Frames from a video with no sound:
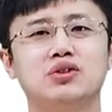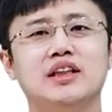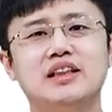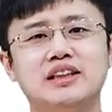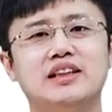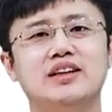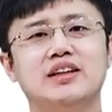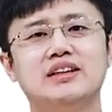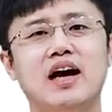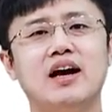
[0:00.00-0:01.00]
所以在这里强调
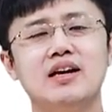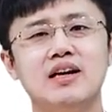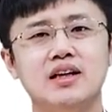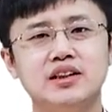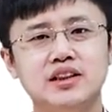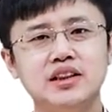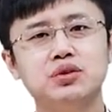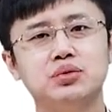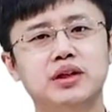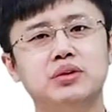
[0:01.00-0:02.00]
一下，基
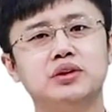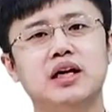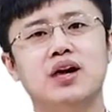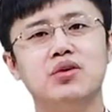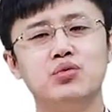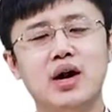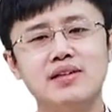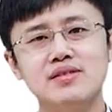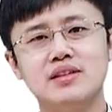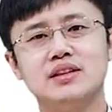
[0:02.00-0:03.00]
础内容上
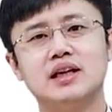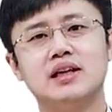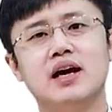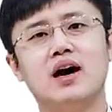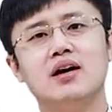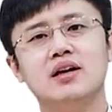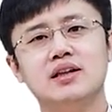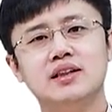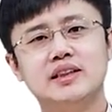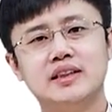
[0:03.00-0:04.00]
原则上要
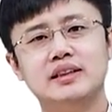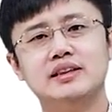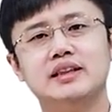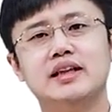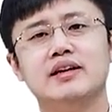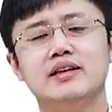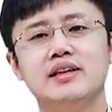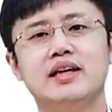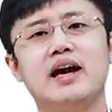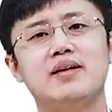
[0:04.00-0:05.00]
简洁
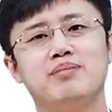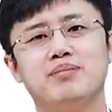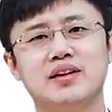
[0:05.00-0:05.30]
易赅。